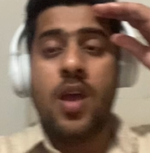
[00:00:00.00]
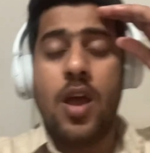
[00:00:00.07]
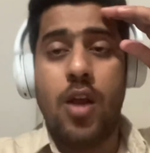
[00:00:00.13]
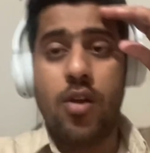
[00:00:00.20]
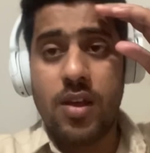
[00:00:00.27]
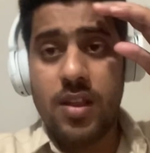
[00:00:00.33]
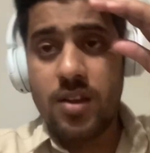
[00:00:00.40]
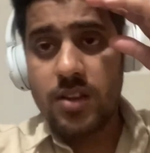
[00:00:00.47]

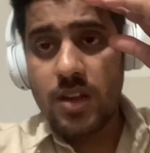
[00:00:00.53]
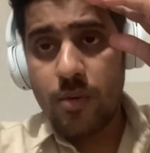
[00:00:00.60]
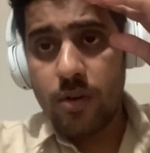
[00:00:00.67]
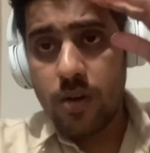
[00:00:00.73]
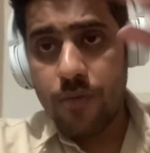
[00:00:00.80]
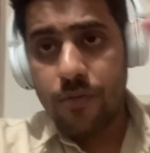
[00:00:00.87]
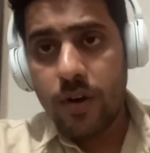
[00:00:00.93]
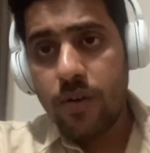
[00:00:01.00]
हेलो
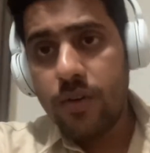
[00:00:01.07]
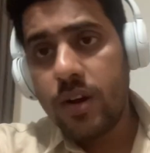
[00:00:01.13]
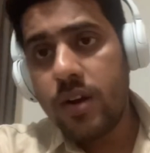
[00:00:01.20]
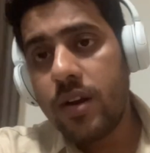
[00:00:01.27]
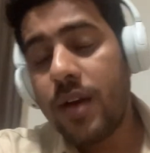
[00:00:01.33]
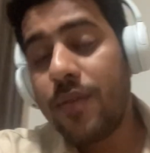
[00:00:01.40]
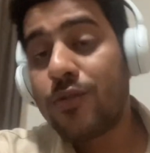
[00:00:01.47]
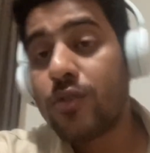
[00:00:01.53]
अस्सलाम फ्रेंड
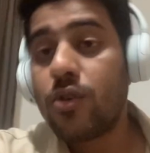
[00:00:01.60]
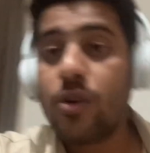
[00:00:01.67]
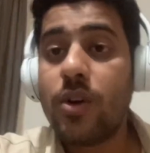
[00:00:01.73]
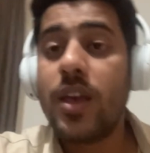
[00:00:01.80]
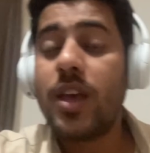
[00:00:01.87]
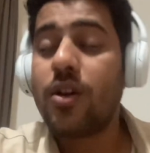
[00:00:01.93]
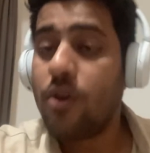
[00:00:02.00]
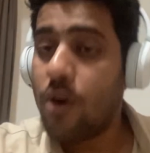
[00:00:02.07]
लाइफ सो
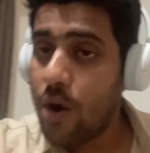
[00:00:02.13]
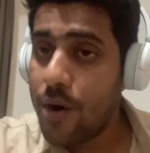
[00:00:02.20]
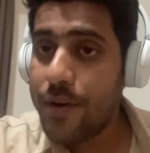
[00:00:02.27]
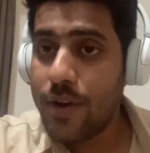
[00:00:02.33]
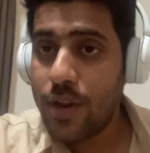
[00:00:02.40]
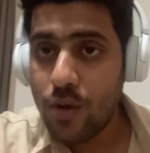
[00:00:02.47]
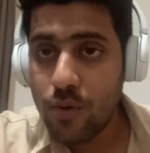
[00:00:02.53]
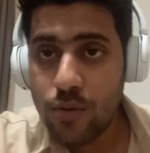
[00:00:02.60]
एक और
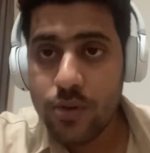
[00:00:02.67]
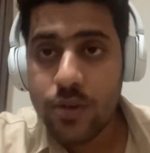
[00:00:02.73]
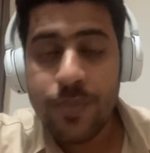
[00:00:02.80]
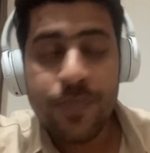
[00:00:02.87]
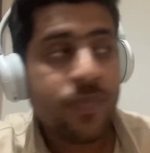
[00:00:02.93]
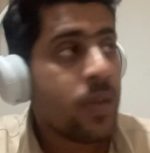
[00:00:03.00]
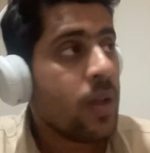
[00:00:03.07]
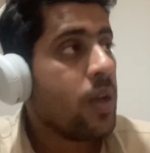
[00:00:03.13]
न्यूज़
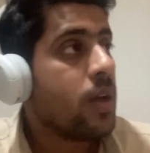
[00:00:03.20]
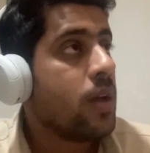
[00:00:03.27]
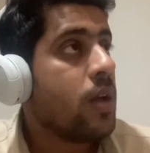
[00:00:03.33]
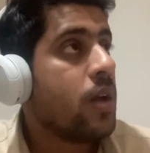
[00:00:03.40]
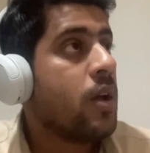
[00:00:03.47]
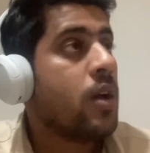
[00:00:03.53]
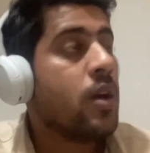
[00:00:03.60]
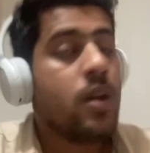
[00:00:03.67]

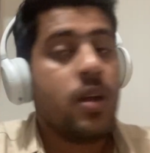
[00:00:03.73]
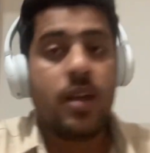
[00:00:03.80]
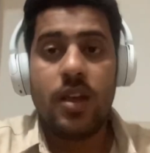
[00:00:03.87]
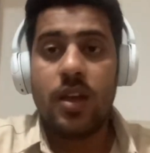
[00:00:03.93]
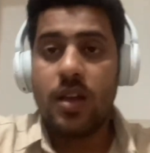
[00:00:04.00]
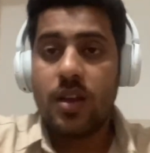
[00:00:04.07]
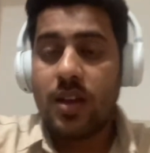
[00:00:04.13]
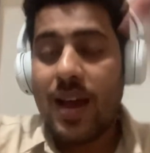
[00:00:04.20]

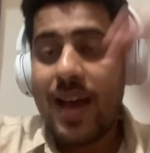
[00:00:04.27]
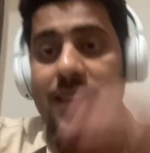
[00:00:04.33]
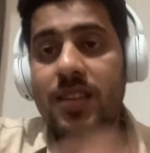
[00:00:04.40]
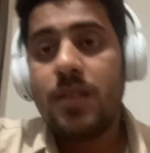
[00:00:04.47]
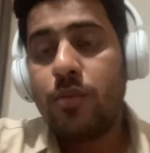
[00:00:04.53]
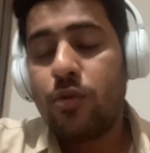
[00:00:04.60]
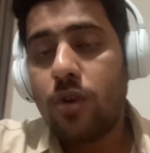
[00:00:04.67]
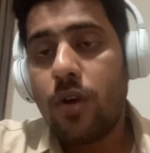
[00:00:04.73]
कायद
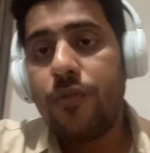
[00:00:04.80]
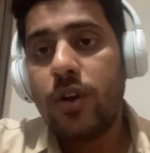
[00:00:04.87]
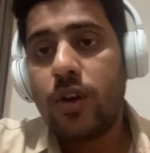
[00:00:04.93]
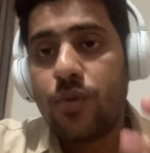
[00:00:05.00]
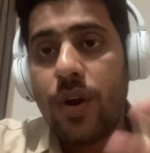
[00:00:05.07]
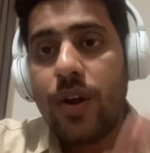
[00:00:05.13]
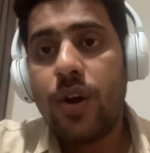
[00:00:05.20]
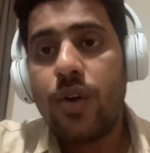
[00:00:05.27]
आदम ट्रॉफी
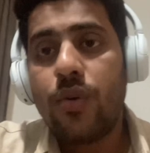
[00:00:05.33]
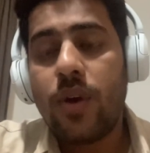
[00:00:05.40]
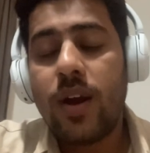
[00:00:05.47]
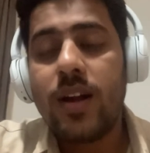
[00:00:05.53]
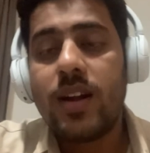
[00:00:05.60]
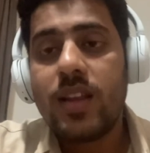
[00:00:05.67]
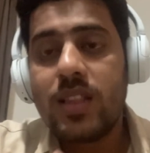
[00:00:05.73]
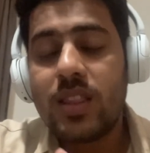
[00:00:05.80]

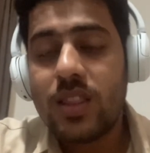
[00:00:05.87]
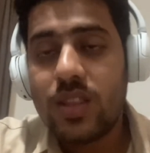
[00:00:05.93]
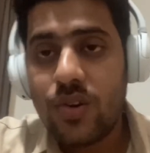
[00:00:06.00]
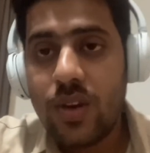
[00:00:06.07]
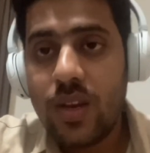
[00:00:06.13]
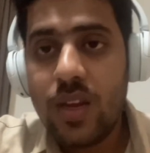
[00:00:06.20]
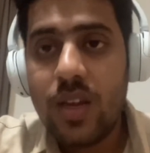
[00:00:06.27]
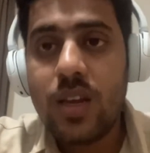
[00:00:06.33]

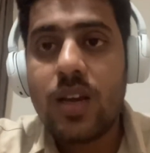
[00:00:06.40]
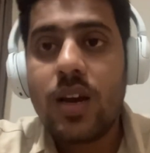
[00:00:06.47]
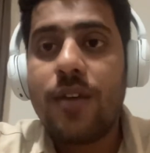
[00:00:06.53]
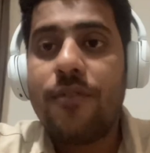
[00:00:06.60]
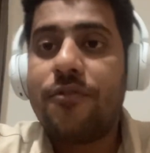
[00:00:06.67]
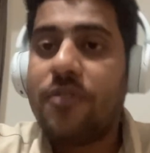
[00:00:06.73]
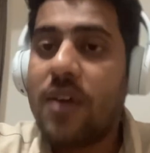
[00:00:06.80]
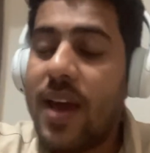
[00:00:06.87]
2023 का
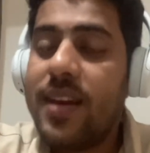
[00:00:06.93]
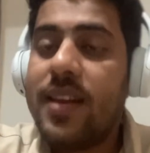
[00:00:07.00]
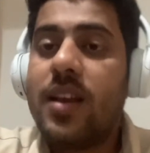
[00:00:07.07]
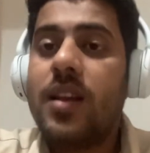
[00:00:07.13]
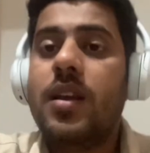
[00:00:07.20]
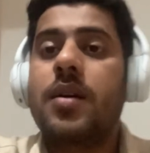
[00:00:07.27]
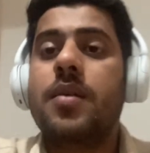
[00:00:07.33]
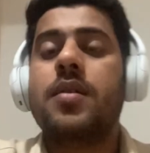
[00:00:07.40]

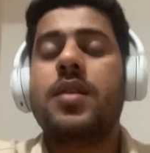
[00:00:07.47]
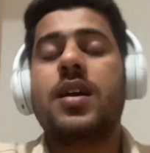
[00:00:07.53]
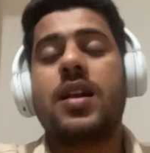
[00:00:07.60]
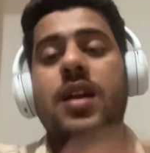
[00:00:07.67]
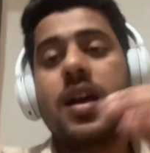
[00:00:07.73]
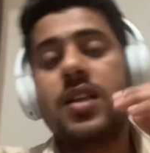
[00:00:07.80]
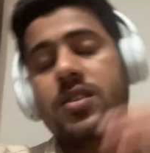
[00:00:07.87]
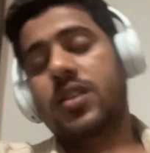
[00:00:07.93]
फाइनल
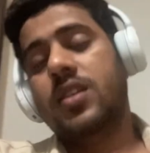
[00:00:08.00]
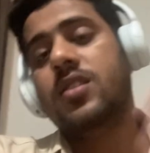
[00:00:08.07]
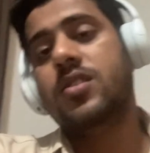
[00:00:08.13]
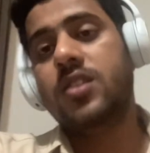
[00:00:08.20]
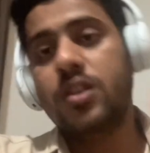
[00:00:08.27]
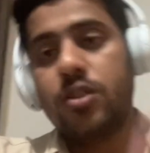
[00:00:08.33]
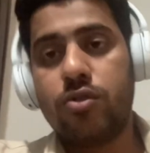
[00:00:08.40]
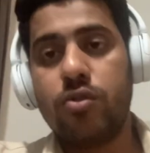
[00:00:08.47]
कराची
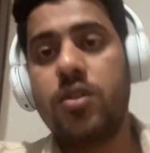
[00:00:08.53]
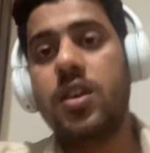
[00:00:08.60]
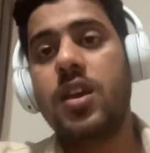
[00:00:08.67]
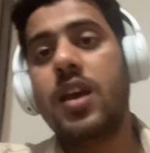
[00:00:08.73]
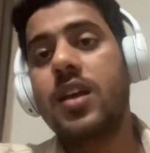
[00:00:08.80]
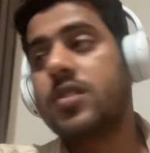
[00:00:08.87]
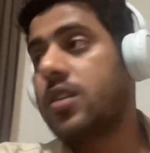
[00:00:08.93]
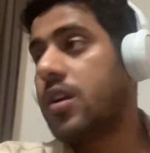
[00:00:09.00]
जीत चुकी
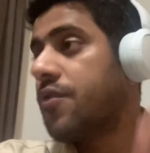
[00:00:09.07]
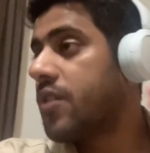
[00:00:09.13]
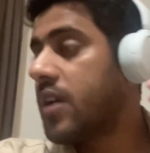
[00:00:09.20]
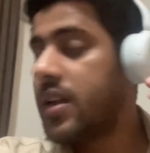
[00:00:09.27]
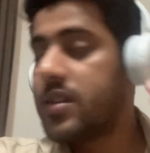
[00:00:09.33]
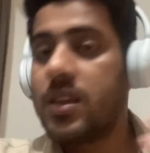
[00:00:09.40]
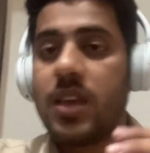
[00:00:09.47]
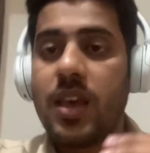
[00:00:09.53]
है
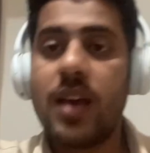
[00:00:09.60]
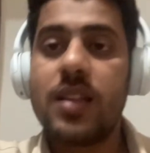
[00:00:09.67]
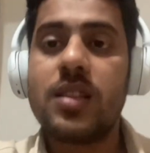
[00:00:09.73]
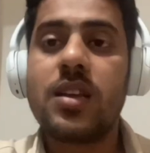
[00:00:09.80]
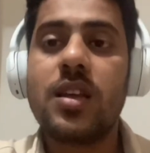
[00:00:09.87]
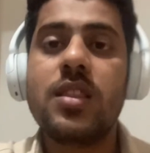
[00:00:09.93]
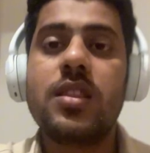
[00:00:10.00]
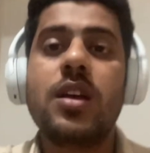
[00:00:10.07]
सरफराज की
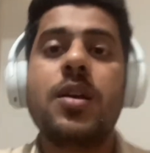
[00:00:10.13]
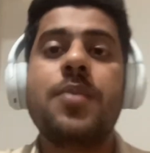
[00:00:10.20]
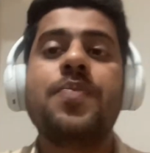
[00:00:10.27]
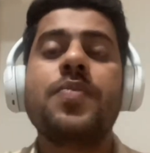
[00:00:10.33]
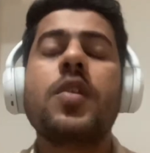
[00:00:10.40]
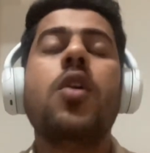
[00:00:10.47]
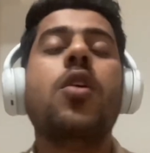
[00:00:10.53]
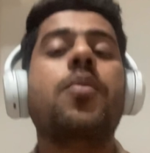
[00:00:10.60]
क्यादत के अंदर
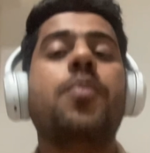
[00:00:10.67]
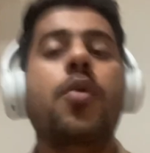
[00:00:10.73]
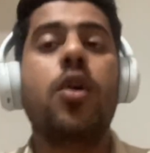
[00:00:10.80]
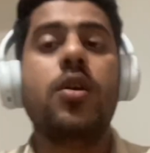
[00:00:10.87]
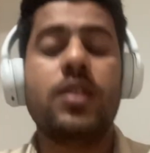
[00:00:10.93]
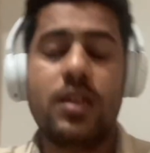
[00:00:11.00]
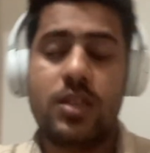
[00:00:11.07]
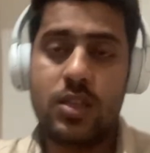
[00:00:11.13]
और
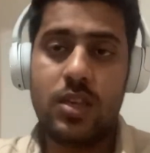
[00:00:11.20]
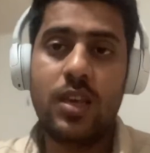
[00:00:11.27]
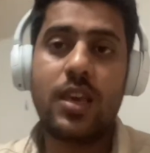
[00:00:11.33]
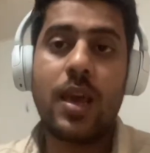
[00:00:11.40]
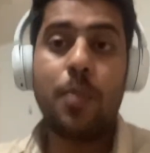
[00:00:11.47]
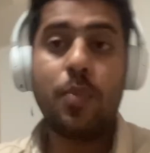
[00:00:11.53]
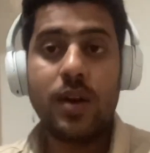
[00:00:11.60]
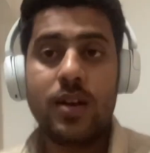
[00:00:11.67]
बहुत अच्छी
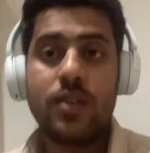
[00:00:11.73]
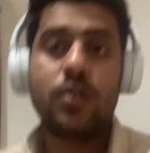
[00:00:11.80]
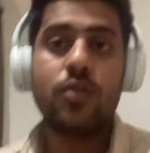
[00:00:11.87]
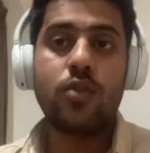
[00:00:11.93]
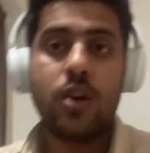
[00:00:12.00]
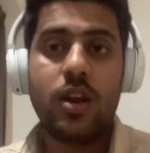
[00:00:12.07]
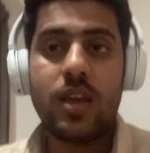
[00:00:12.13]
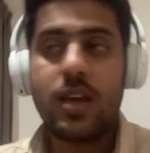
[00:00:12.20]
कैप्टनसी
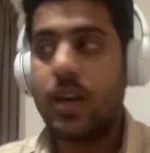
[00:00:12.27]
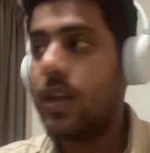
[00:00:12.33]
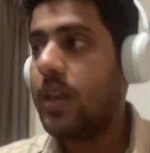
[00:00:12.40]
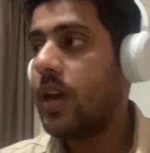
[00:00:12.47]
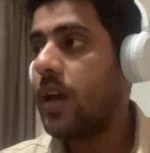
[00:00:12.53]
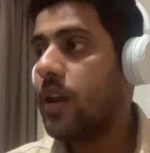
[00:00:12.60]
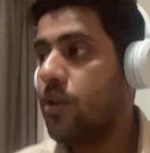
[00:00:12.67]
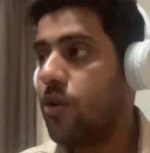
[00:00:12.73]
उन्होंने
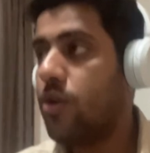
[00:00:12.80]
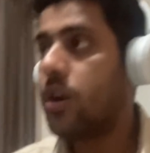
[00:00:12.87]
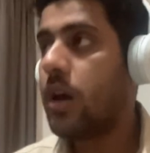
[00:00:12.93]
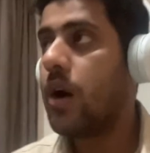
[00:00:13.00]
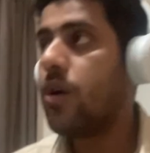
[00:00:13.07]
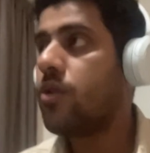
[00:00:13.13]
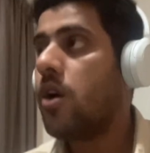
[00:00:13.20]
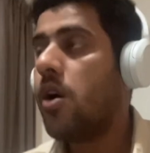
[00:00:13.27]
करी है नो
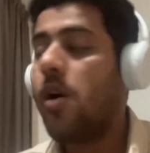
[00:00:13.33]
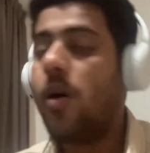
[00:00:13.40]
डाउट